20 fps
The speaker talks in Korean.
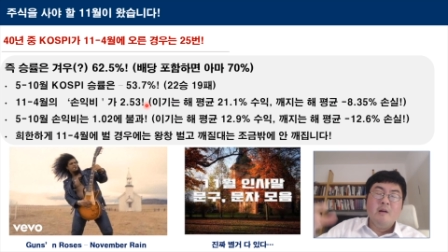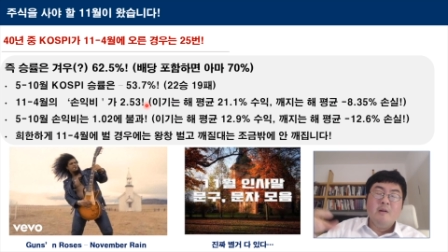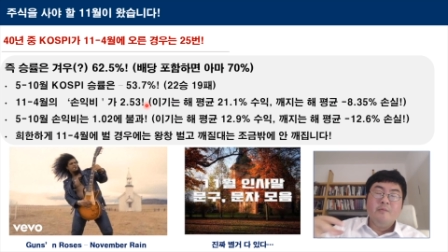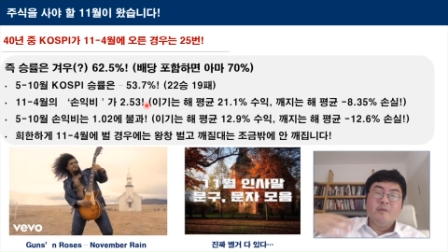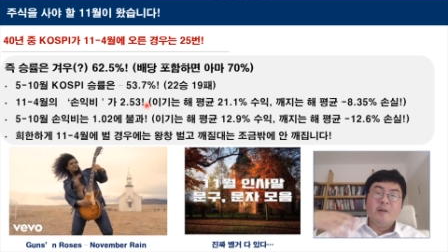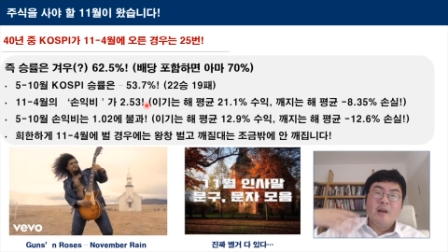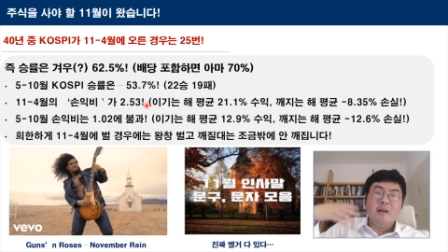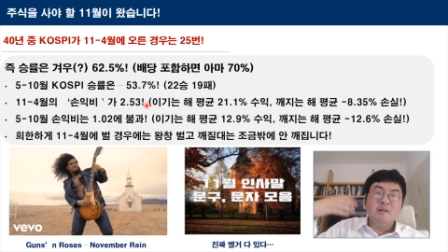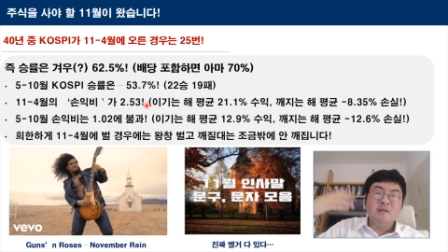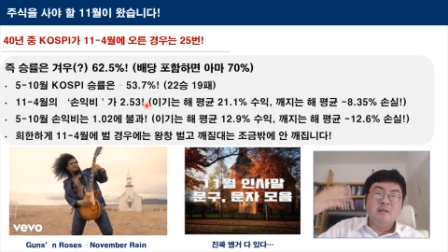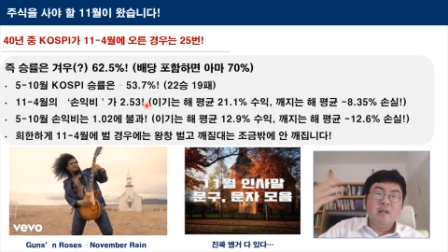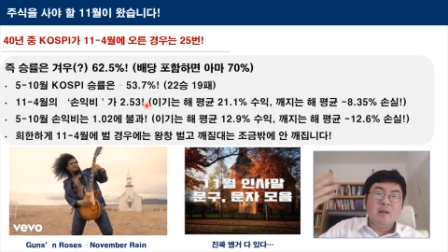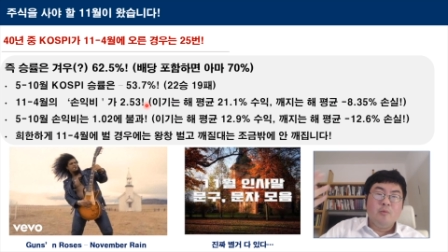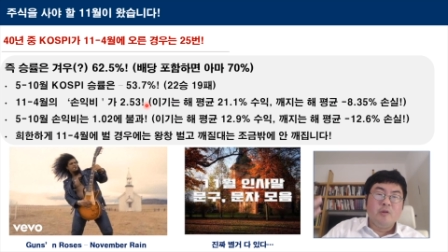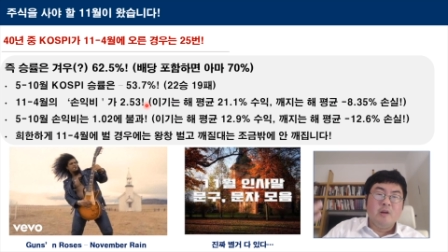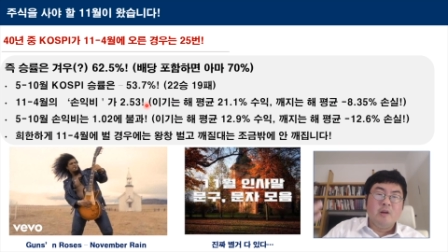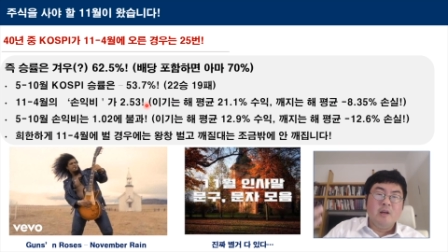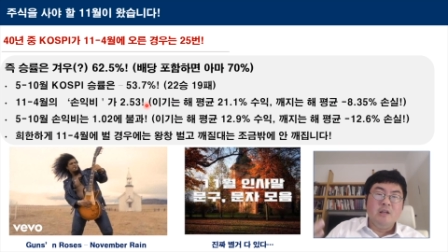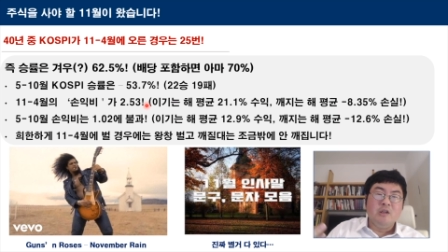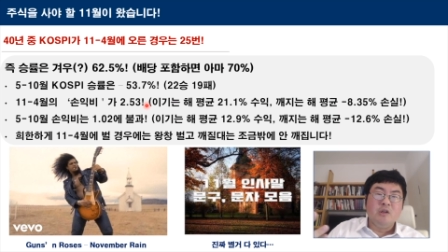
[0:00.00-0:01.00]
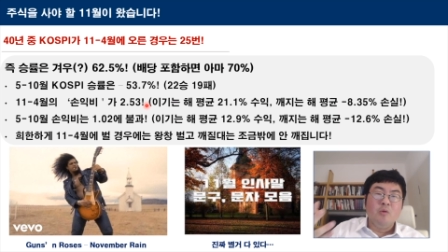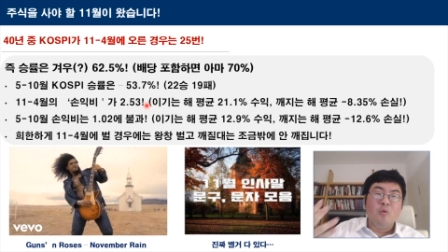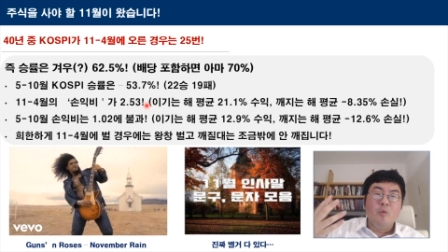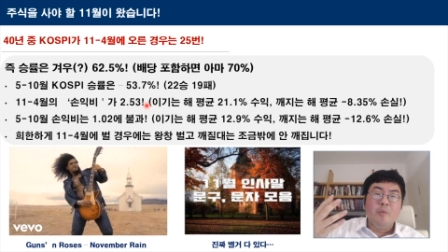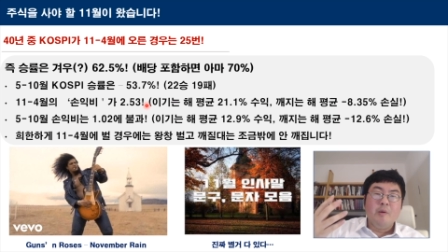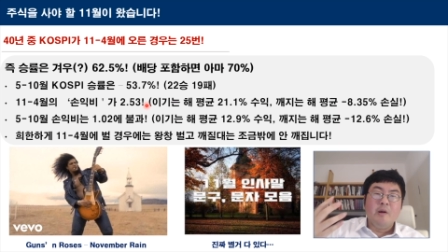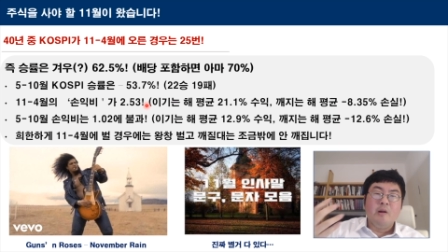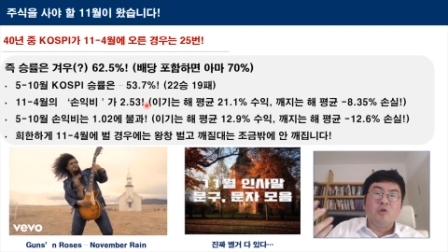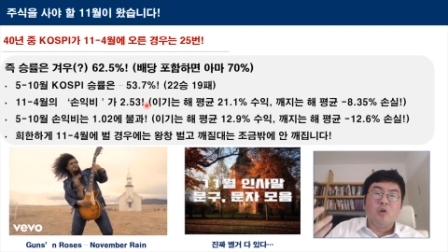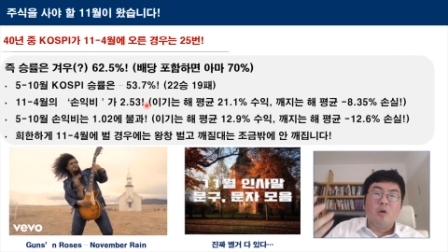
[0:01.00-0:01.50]
깨질 때보다
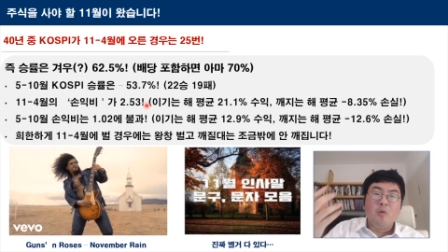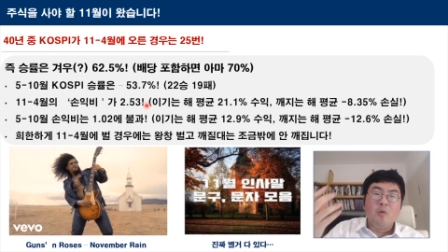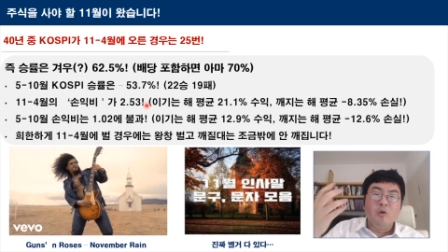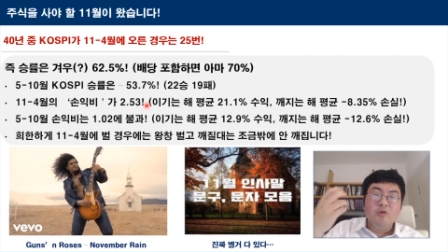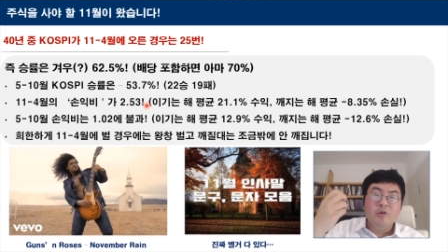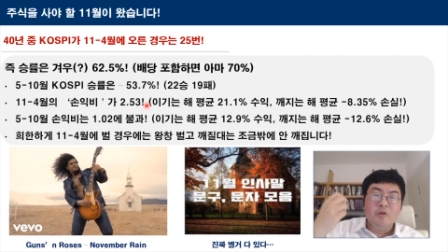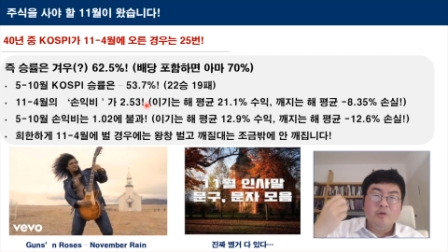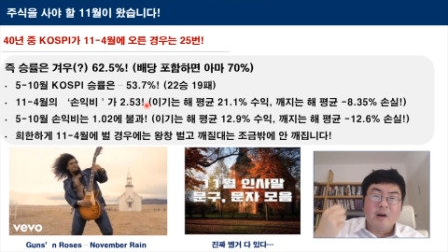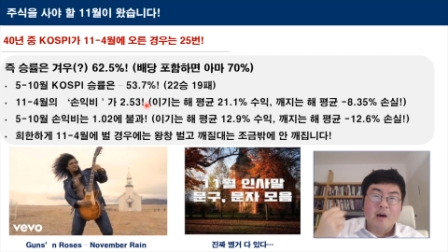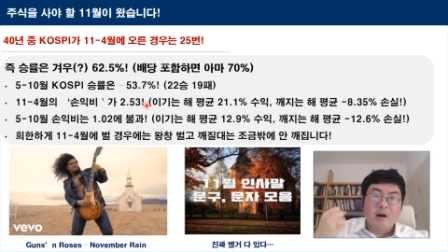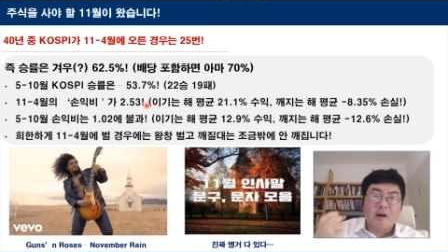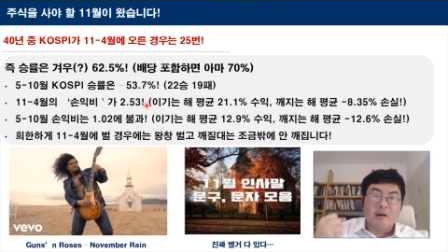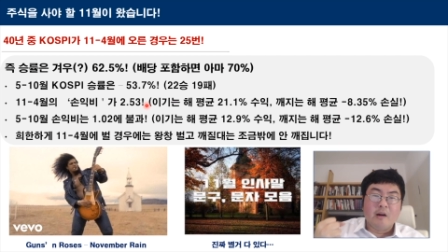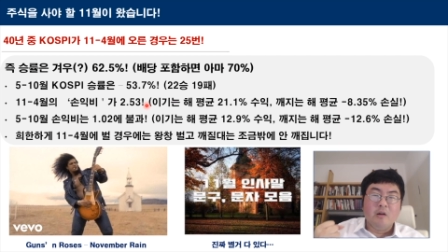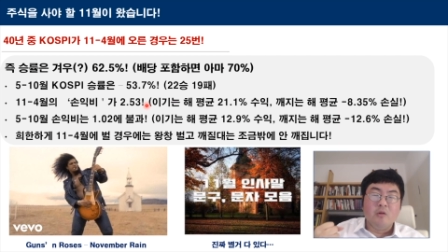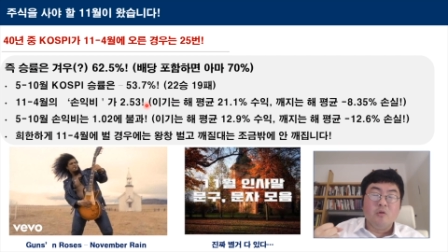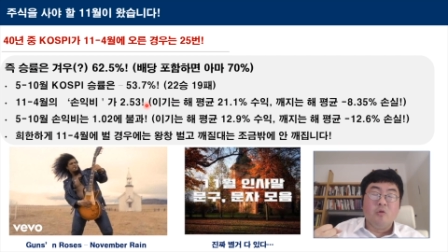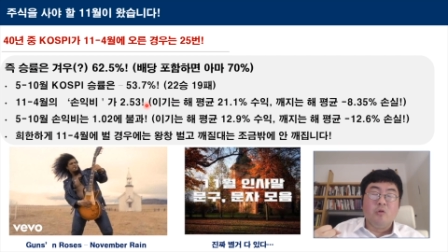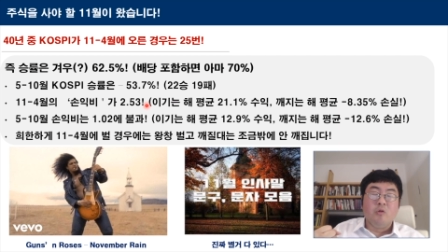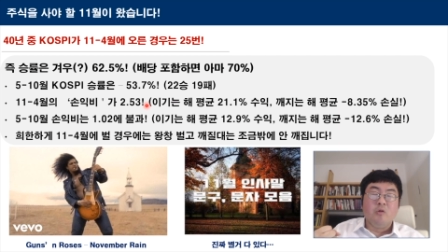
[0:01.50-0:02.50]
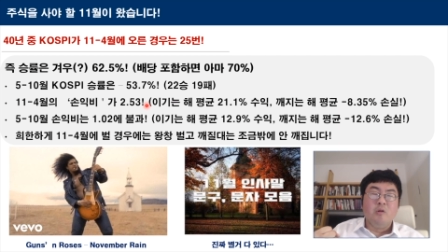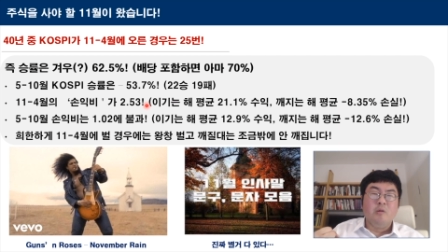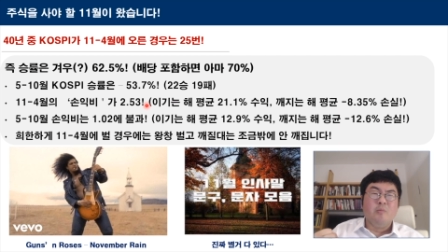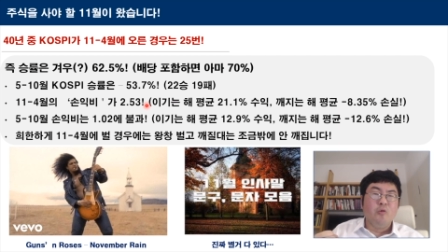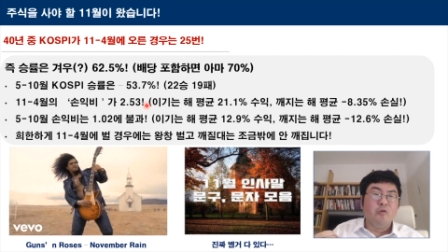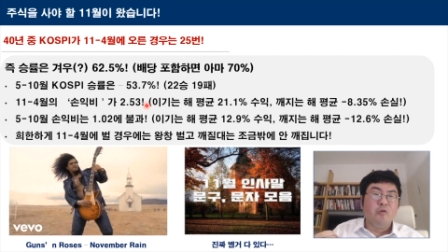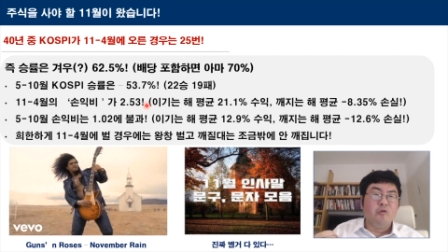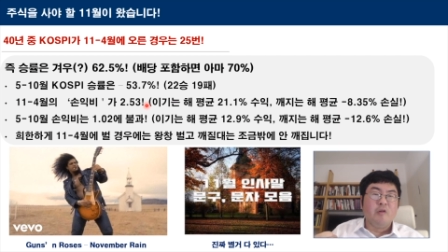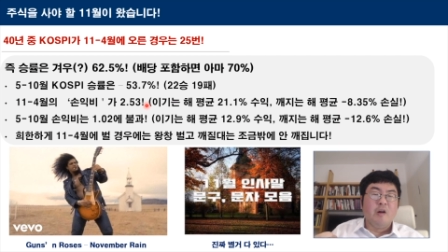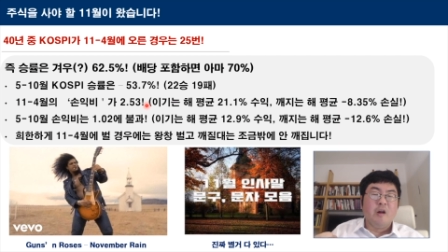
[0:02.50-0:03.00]
2.5배를 더 먹는다라는 거를 볼
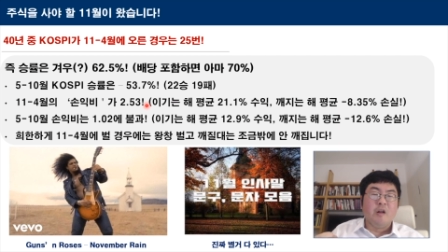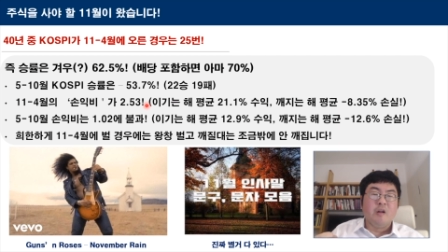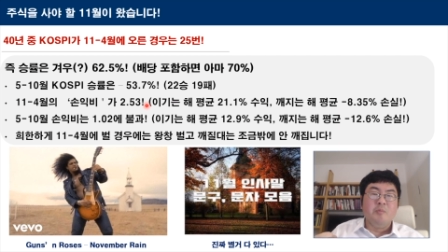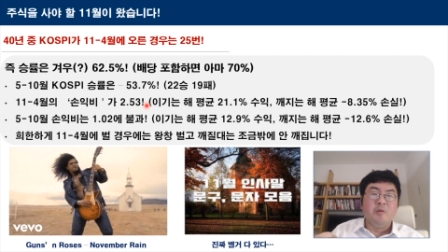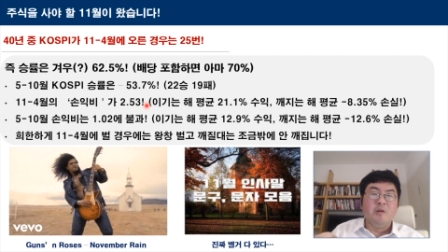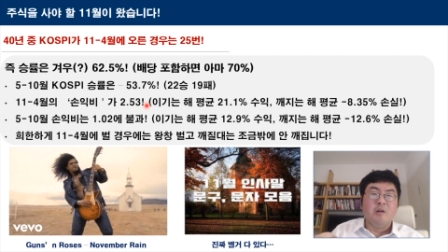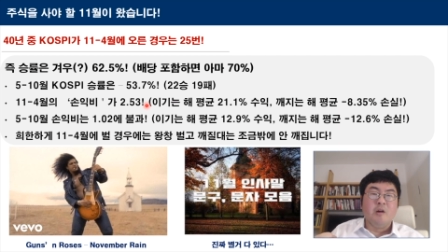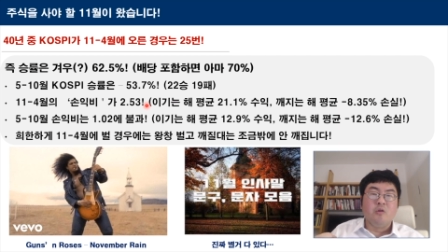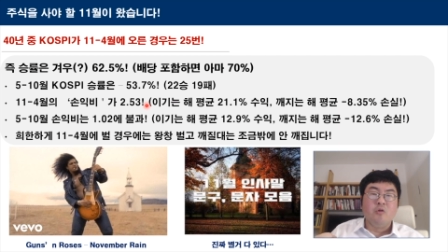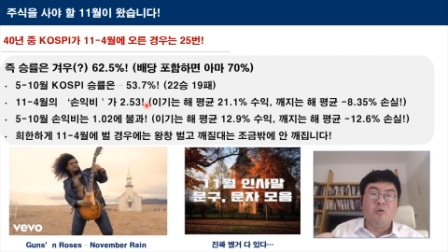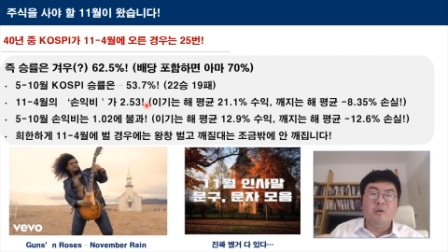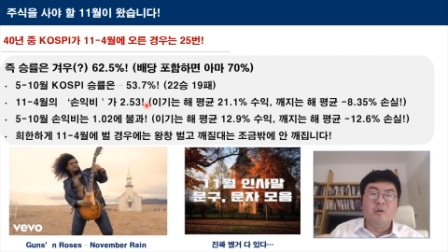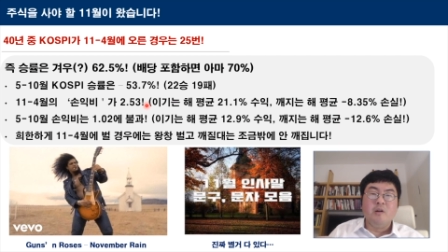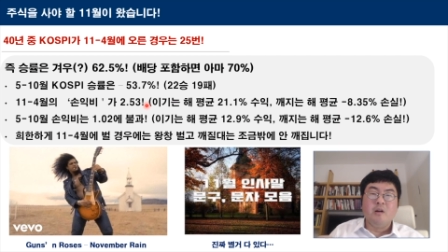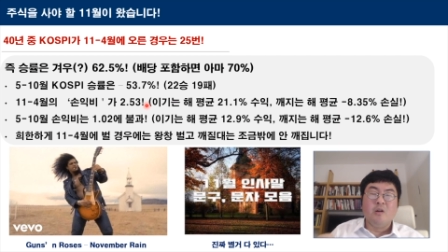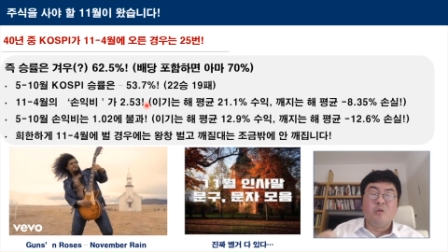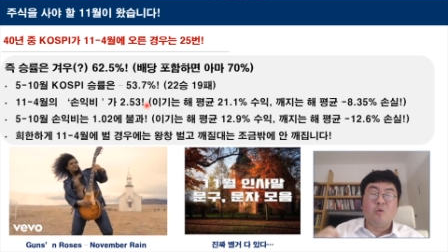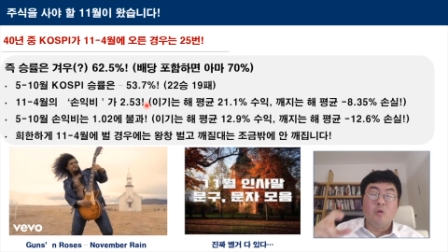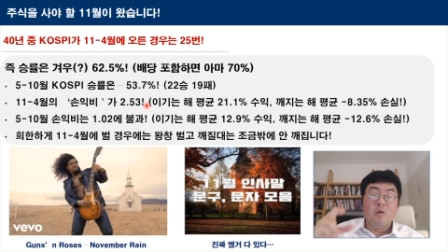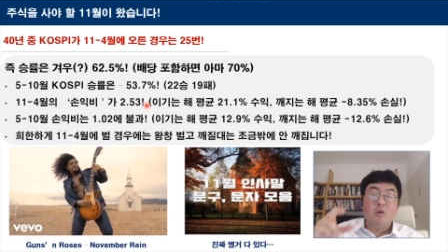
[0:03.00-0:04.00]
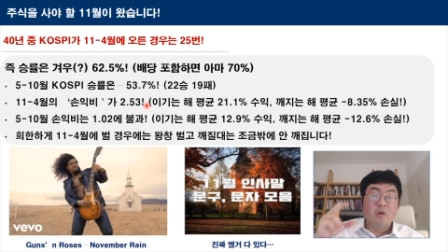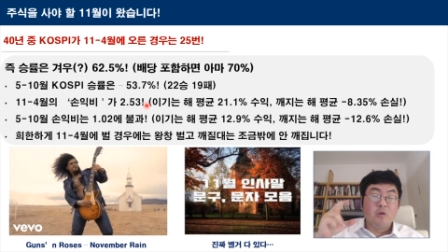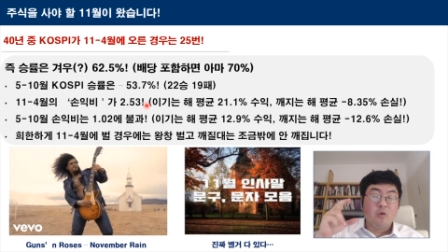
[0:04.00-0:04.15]
수가 있습니다. 그러니까 어,